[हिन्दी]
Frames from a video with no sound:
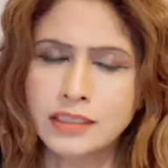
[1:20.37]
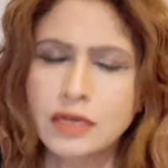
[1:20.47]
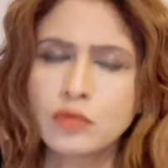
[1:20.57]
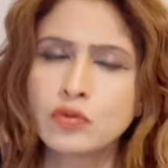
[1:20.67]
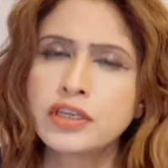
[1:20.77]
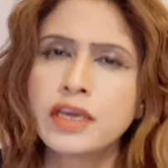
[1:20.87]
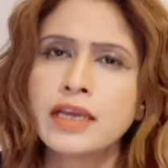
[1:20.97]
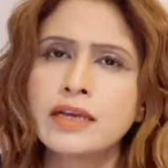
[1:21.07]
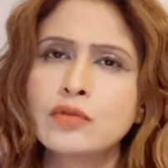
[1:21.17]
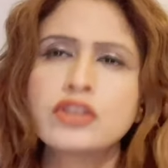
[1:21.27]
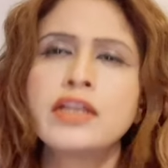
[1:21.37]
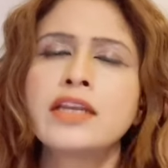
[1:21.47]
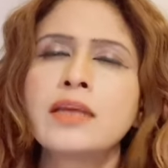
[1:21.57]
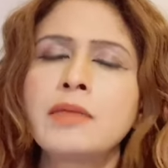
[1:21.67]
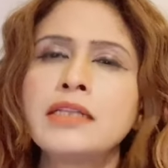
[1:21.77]
अच्छा उसके कुछ
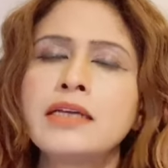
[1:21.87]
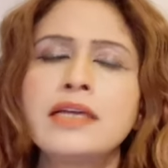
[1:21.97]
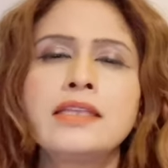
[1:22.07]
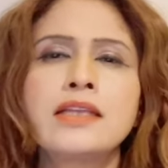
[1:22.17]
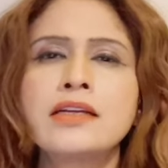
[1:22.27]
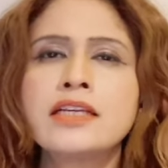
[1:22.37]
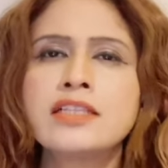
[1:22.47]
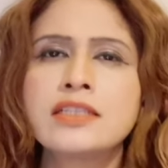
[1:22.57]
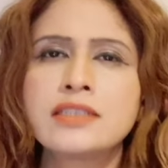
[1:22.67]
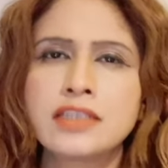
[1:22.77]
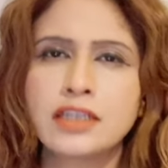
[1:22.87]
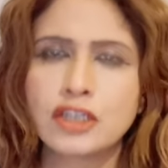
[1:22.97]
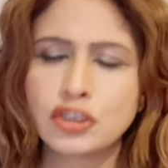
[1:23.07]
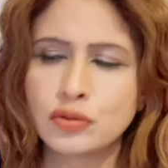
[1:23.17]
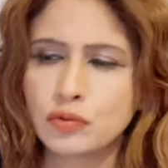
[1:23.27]
देर के बाद कई तरह की चीज़ें
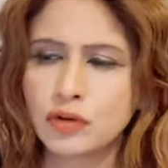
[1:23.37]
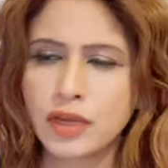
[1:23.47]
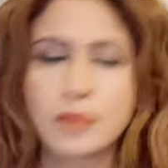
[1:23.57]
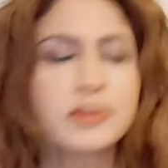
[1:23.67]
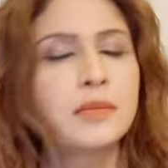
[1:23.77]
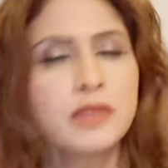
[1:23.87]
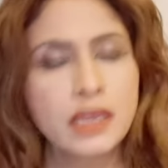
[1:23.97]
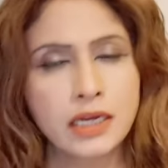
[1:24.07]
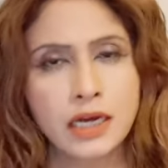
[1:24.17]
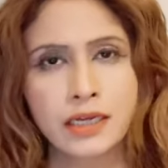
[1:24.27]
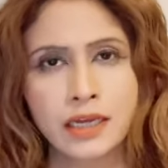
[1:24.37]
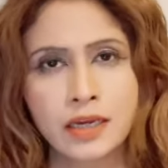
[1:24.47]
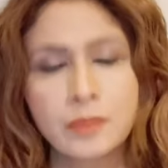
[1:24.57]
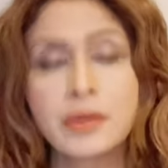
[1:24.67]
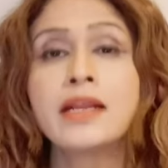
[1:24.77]
चलना शुरू हो गई मतलब ये कहा
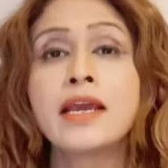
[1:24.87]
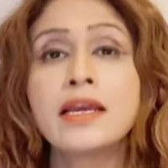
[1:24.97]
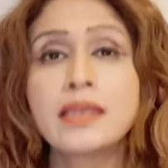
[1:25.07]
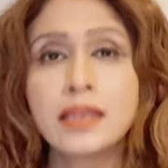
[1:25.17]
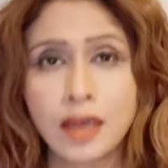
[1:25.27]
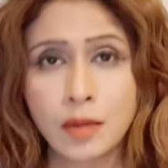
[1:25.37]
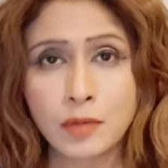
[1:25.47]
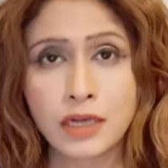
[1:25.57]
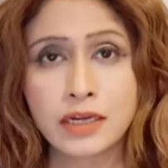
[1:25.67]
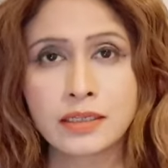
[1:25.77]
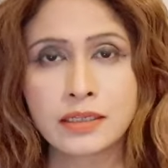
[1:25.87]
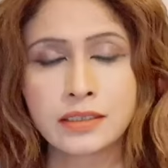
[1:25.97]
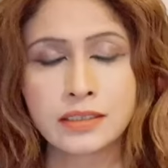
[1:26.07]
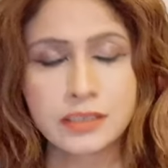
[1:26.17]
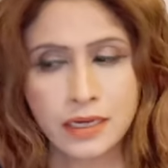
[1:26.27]
गया कि पायन एकिन ने हमला कर
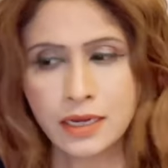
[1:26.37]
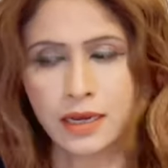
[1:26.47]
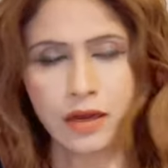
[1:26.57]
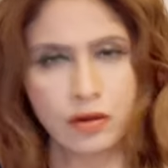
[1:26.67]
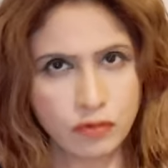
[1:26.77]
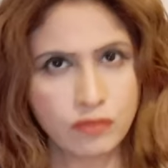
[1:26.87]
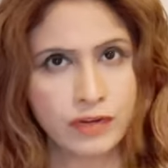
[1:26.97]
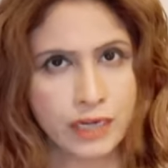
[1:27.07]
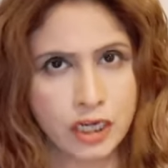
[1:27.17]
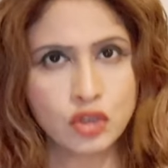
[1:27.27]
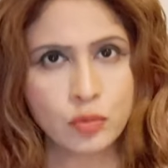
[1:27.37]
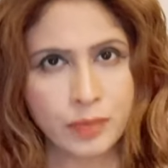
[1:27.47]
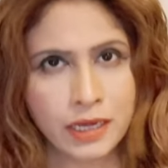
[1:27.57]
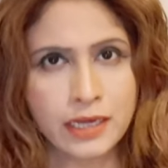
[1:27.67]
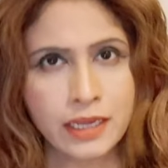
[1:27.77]
देता जे वो वही जो
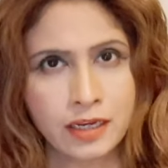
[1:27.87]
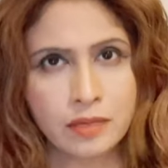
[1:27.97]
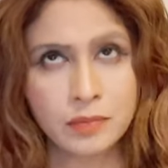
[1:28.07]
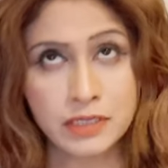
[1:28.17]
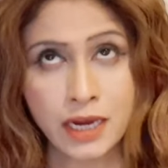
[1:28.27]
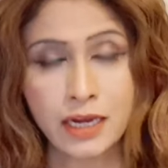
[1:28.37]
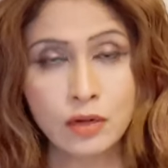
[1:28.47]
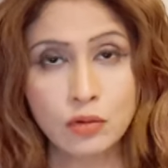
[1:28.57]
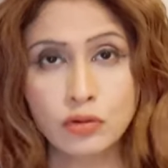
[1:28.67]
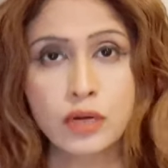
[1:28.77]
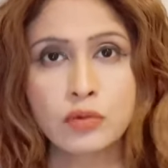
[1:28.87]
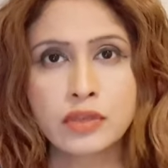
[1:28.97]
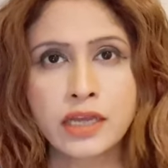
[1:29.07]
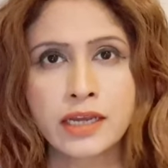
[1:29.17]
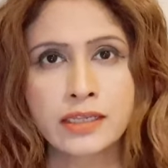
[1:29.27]
पहले एक मिज़ाइल उड़ता
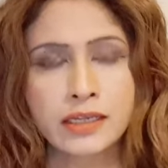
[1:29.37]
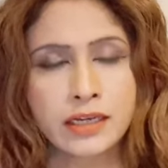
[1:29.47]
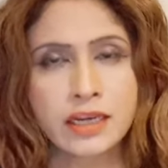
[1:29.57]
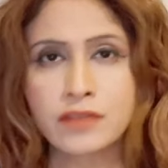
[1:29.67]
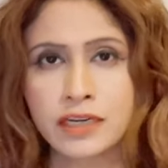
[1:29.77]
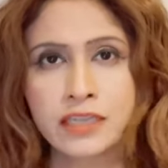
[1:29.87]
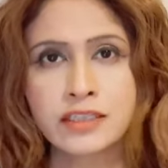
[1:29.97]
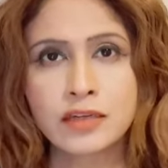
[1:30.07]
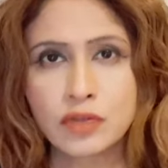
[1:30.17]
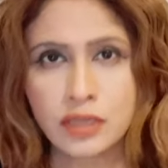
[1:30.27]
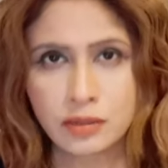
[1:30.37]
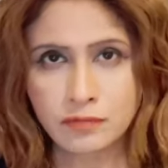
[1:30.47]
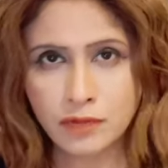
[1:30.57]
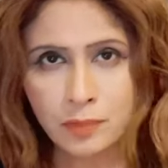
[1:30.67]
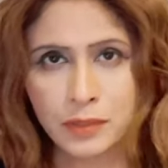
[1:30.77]
उड़ता आया था कहीं वहीं से कोई
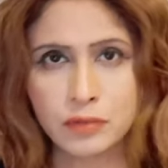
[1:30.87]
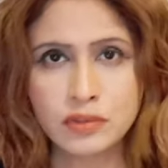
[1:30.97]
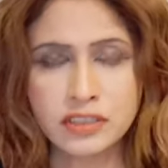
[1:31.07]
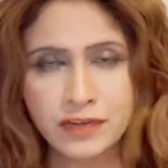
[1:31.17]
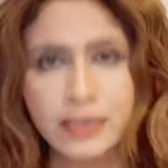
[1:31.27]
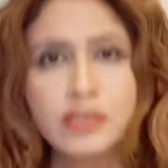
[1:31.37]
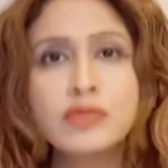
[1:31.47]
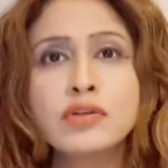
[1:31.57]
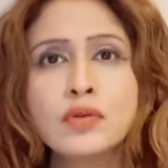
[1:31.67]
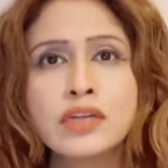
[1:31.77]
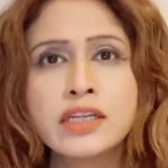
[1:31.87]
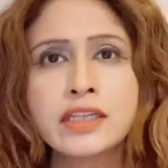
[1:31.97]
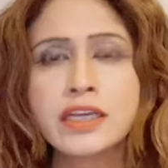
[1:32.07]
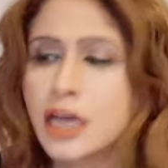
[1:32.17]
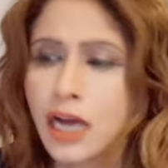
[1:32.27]
वहाँ पे कोई सफाई तो नहीं हो
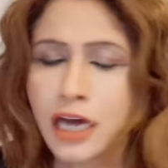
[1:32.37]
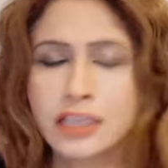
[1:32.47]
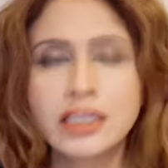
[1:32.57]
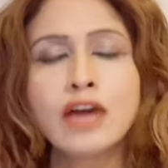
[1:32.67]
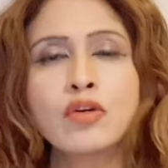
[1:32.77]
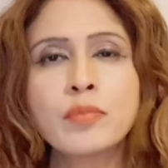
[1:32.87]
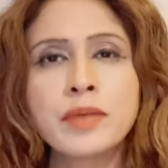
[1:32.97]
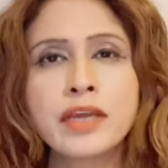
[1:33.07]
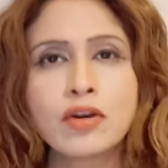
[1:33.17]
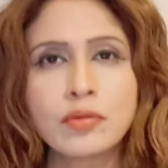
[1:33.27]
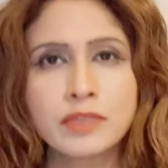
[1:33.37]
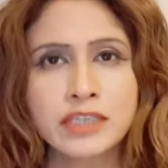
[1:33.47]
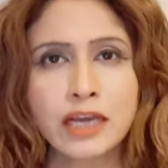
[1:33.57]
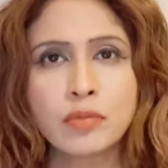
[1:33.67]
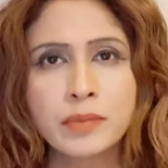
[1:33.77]
रही थी हथियारों पे और
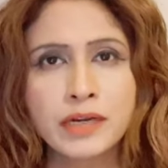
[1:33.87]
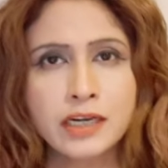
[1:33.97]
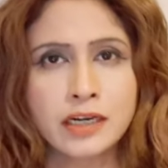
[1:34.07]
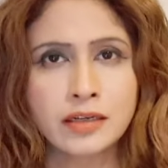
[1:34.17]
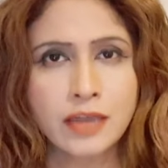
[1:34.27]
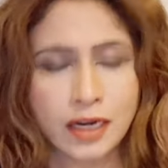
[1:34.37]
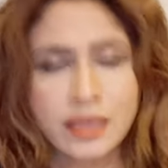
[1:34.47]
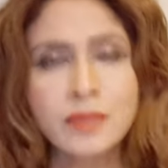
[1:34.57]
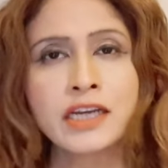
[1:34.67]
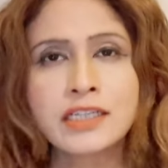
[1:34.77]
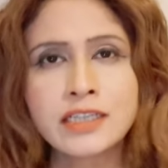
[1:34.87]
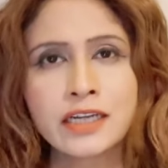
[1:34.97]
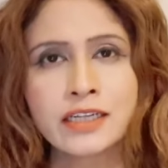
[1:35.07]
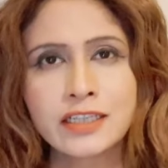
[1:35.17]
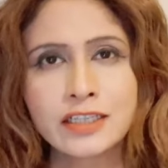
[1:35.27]
मिज़ाइलों पे टाकी मारी
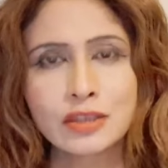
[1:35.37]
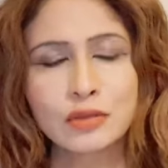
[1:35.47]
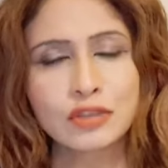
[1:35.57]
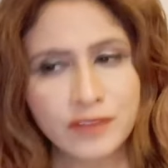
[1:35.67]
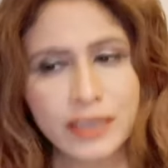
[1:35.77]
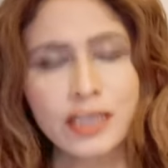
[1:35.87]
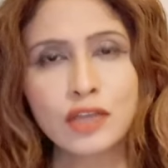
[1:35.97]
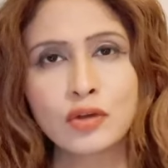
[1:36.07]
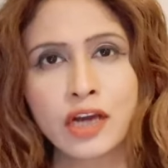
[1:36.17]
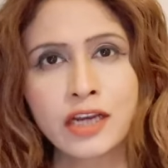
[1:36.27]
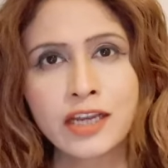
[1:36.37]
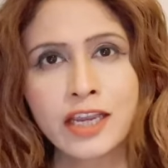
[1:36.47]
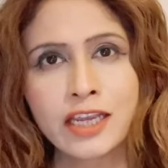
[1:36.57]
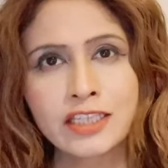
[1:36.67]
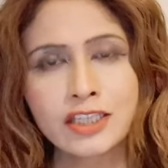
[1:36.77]
जा रही थी तो सफाई के दौरान
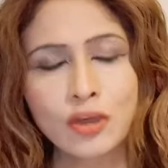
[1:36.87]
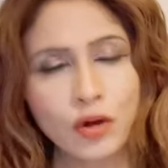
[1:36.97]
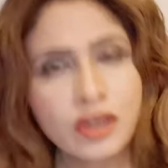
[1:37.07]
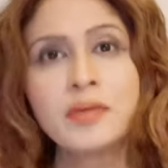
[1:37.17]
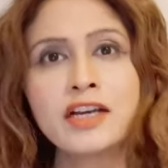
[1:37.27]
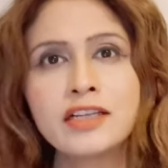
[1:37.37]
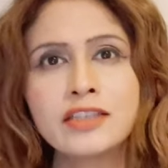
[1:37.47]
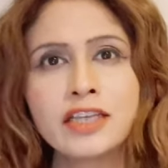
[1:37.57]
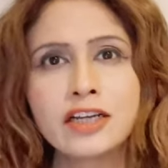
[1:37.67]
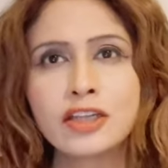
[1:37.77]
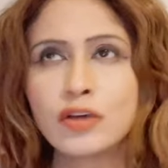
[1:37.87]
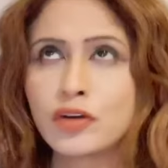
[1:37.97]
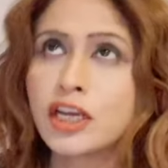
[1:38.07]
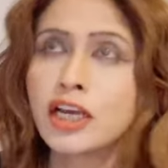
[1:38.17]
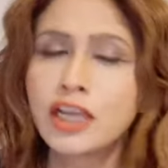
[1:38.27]
एक किसी और ने भी गलती कर दी
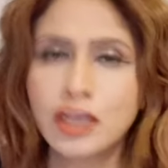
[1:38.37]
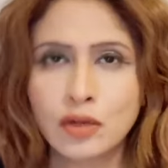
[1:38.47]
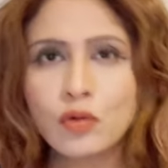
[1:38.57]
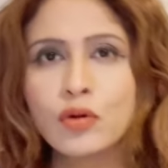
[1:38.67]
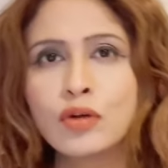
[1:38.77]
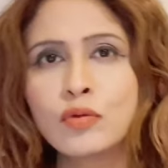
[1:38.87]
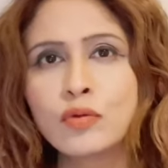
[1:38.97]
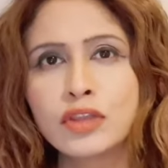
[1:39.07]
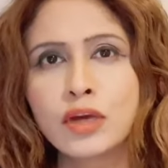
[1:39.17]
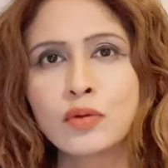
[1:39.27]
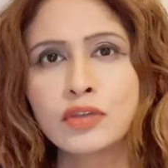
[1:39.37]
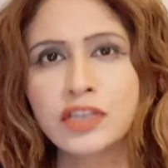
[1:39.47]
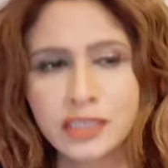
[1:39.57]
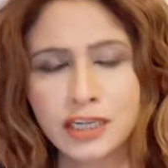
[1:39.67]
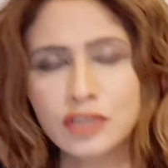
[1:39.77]
और एक होर उड़ता
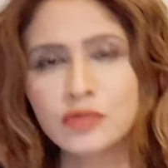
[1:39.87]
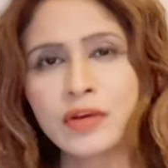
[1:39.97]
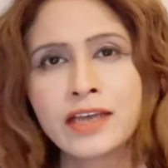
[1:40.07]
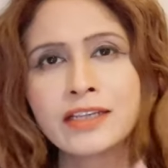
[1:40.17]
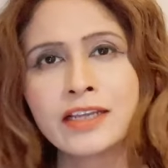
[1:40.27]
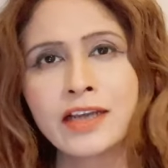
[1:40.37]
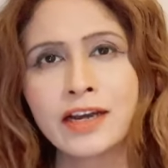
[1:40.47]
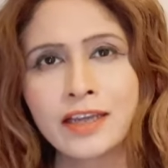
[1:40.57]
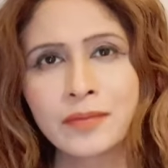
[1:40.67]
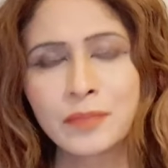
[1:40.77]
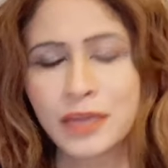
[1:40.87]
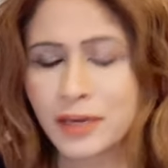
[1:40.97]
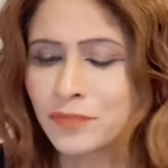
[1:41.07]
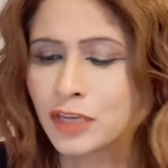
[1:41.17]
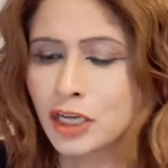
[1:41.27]
उड़ता तीर जो है एथे आगे पे आए